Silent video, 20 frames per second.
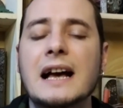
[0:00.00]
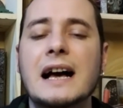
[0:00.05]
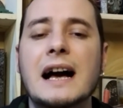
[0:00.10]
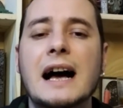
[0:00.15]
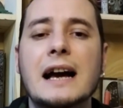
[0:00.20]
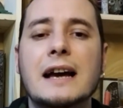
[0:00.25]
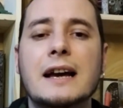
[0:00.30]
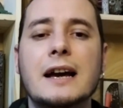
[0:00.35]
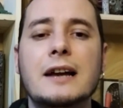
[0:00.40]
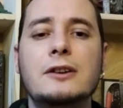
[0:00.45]

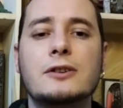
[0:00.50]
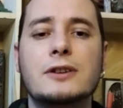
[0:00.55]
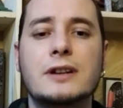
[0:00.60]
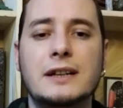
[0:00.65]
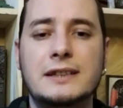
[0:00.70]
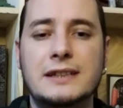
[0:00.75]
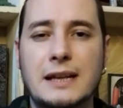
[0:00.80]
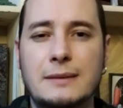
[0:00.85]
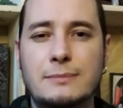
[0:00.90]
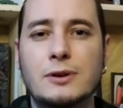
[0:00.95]
Acá lo que
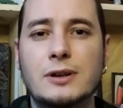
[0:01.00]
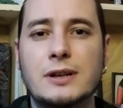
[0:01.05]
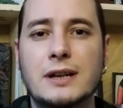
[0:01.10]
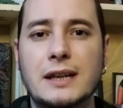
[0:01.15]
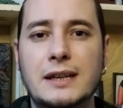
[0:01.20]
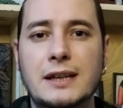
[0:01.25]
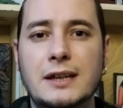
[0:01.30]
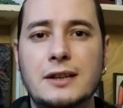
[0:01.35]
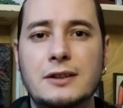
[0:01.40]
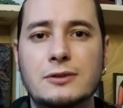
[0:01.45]
estamos
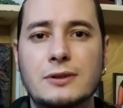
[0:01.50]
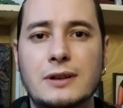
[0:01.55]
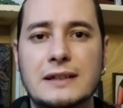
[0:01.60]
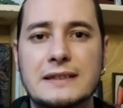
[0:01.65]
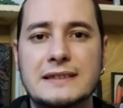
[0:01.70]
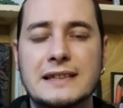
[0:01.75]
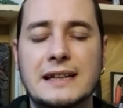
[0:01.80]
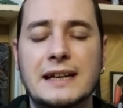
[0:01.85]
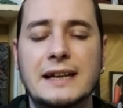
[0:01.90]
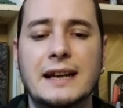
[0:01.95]
queriendo
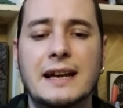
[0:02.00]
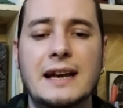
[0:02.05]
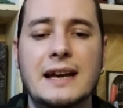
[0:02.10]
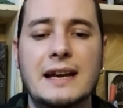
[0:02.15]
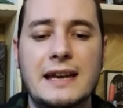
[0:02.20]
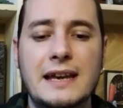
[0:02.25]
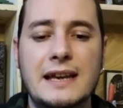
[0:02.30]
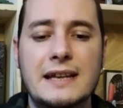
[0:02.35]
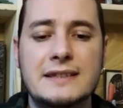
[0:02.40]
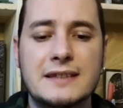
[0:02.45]
hacer
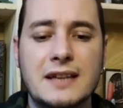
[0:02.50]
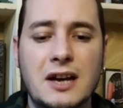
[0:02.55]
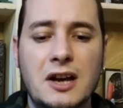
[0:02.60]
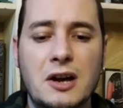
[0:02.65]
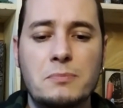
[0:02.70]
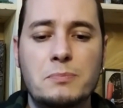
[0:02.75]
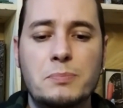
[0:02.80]
es